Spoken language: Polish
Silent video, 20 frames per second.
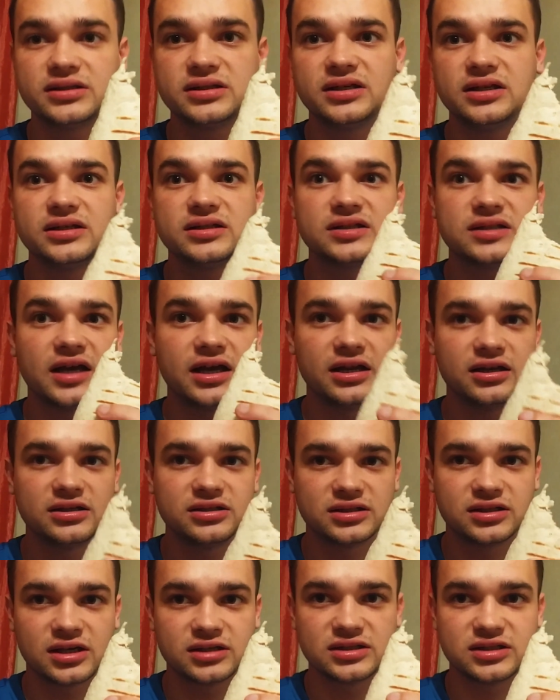i6,
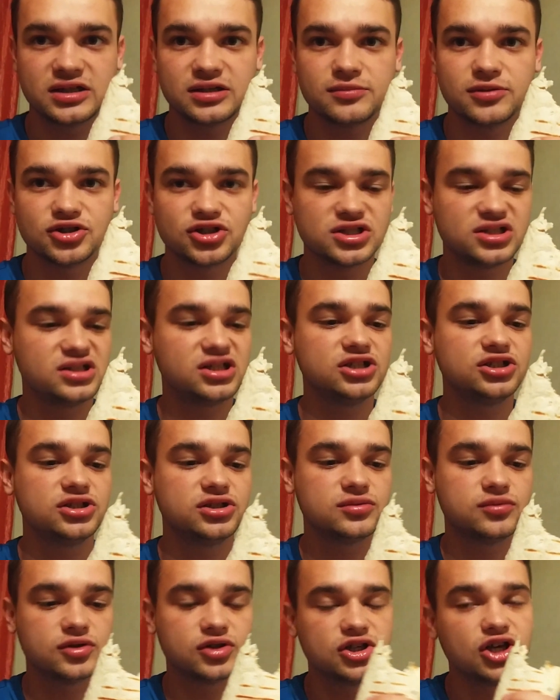ale za chyba
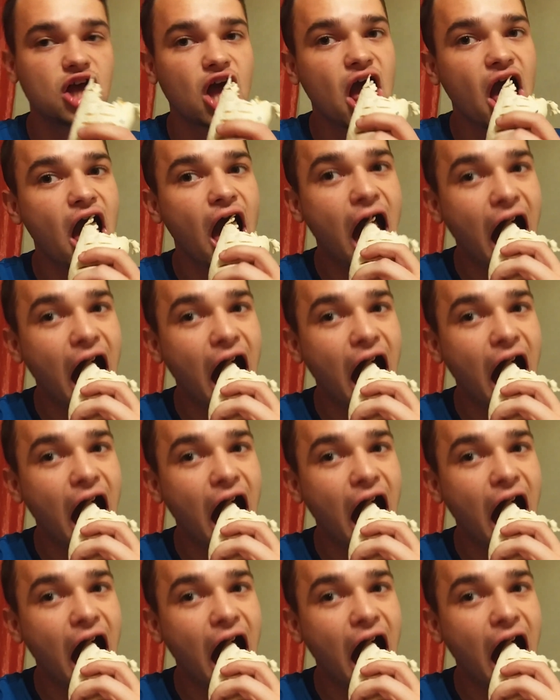16 zł.